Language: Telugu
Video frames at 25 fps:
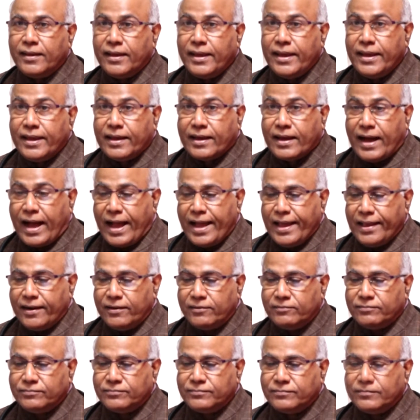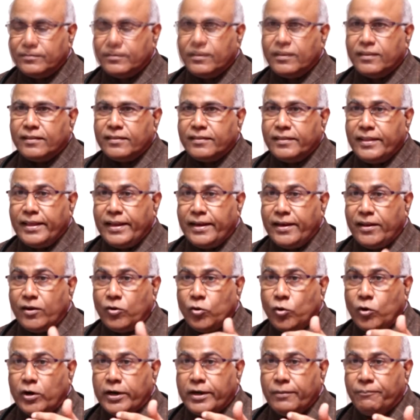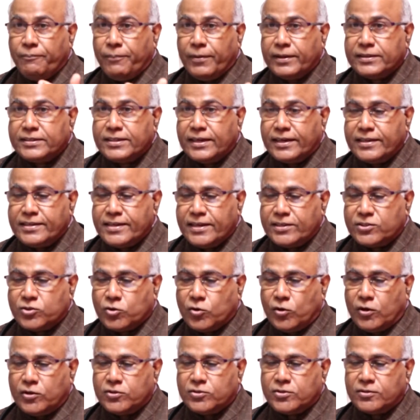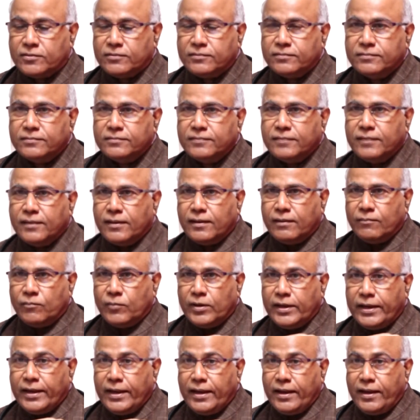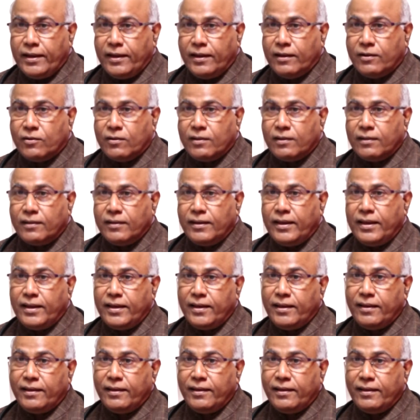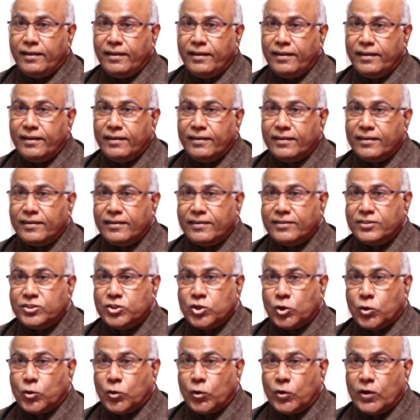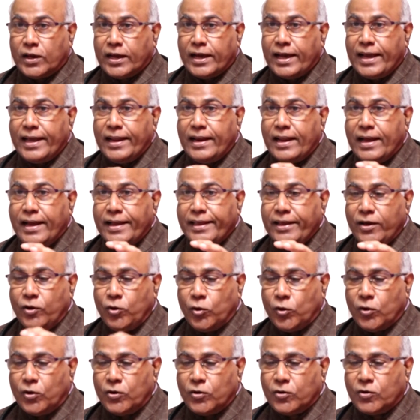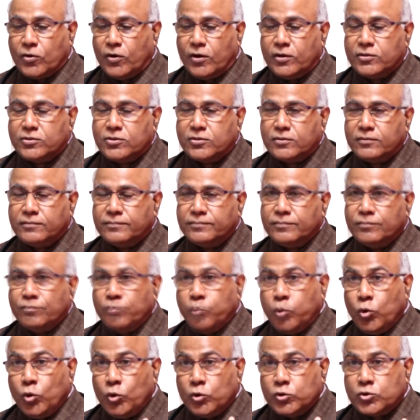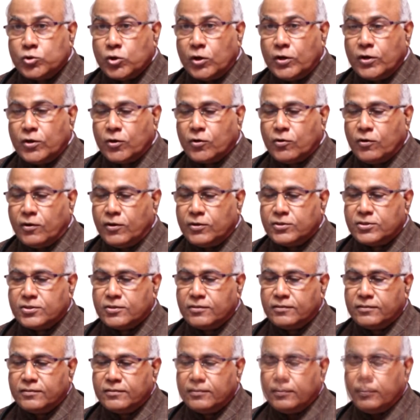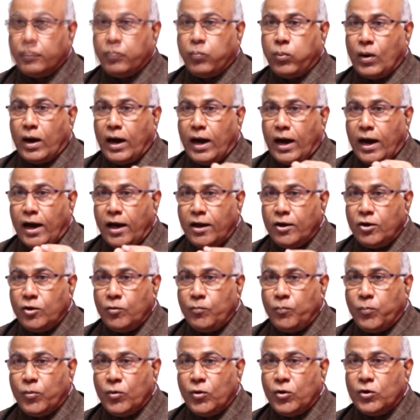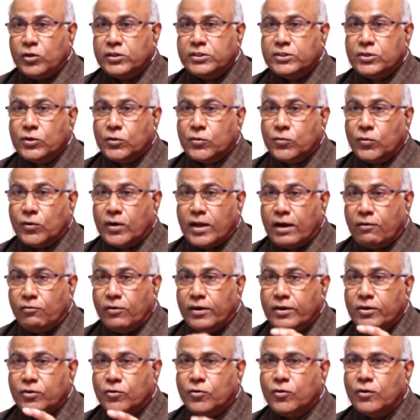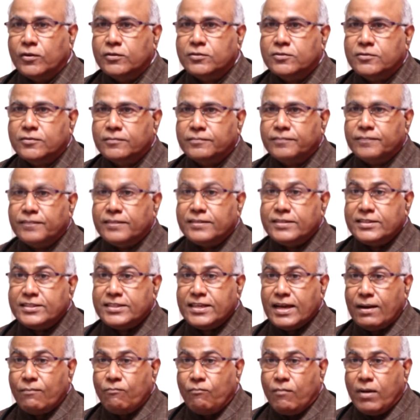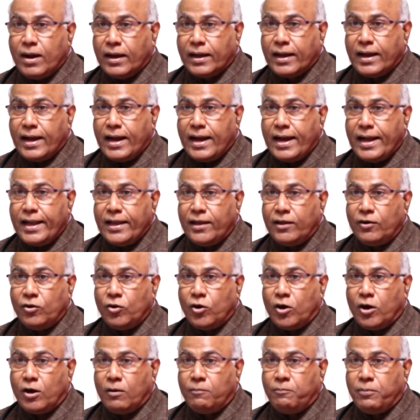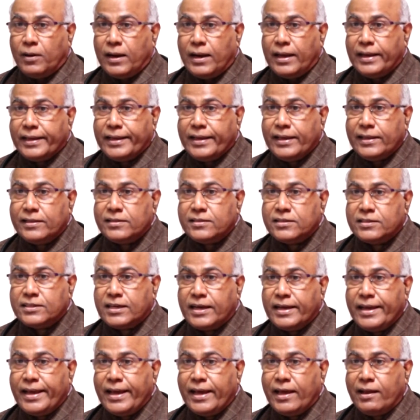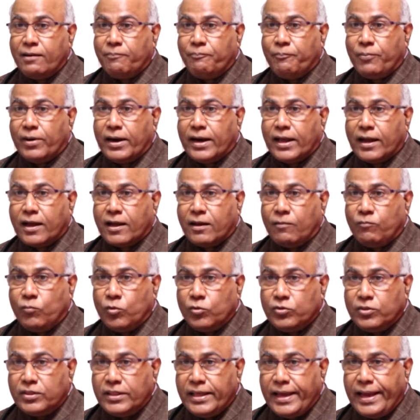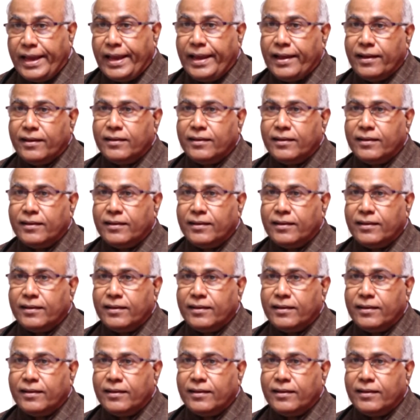ఈ కాయలు దీన్ని రోటి పచ్చడి చేసుకోవచ్చు మరి ఈ చిక్కుడుకాయల ఇగురు వండుకోవచ్చు పులుసు వండుకోవచ్చు పాలు పోసి కూడా వండుకోవచ్చు చెమ్మకాయ లోపల గింజ ఏర్పడకముందే